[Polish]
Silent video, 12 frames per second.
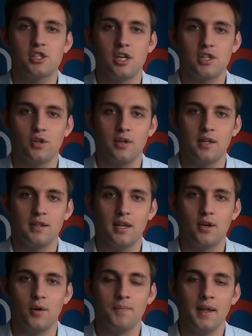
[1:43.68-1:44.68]
6 do
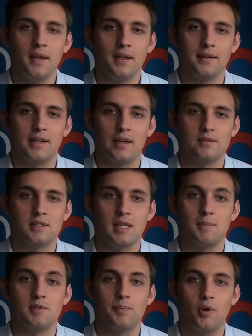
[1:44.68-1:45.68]
1, dając tym
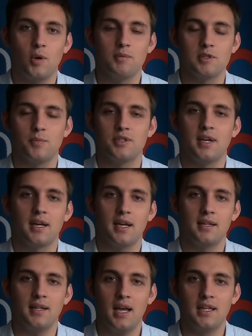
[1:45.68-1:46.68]
samym sporą
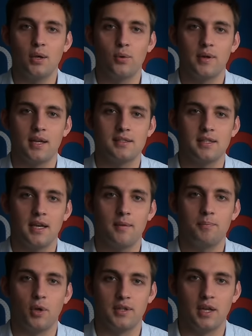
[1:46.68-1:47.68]
niespodziankę na inaugurację
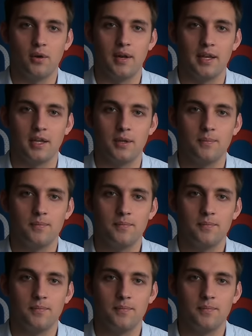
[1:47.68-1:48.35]
piątej kolejki.